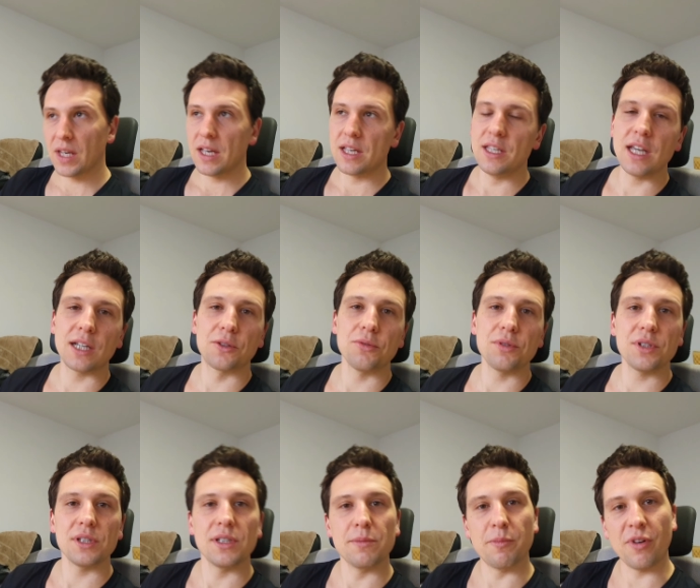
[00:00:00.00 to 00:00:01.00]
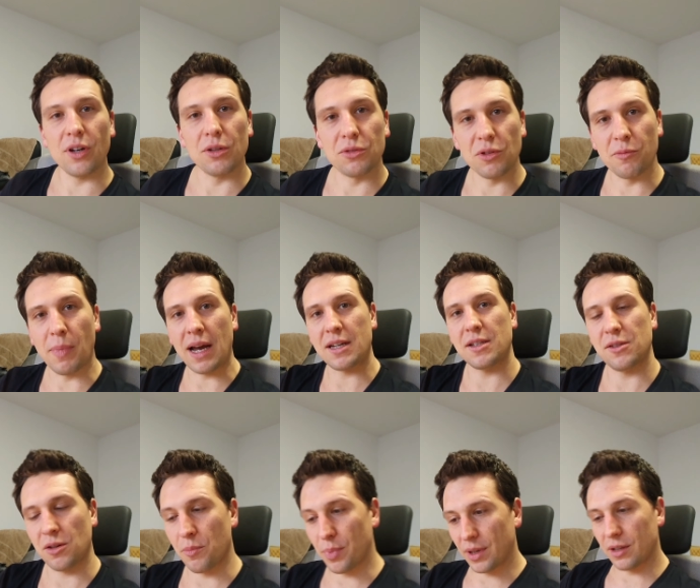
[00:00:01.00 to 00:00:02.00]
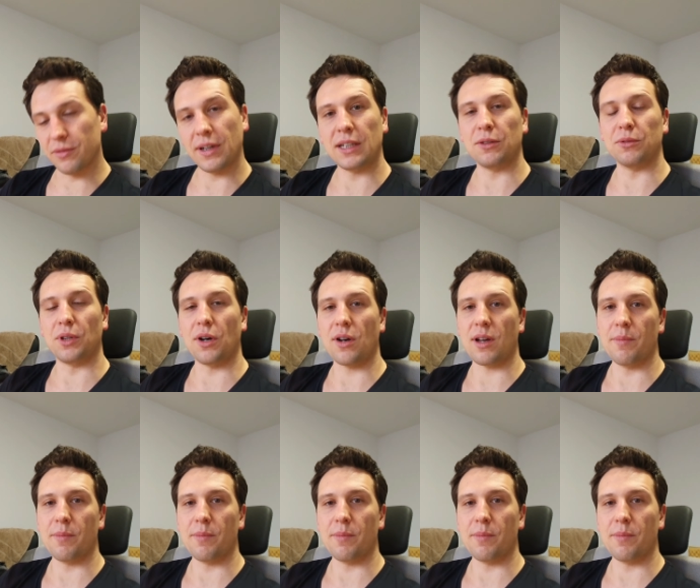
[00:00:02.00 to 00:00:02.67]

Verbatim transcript: Niektórzy wolą tą bardziej skomplikowaną drogę,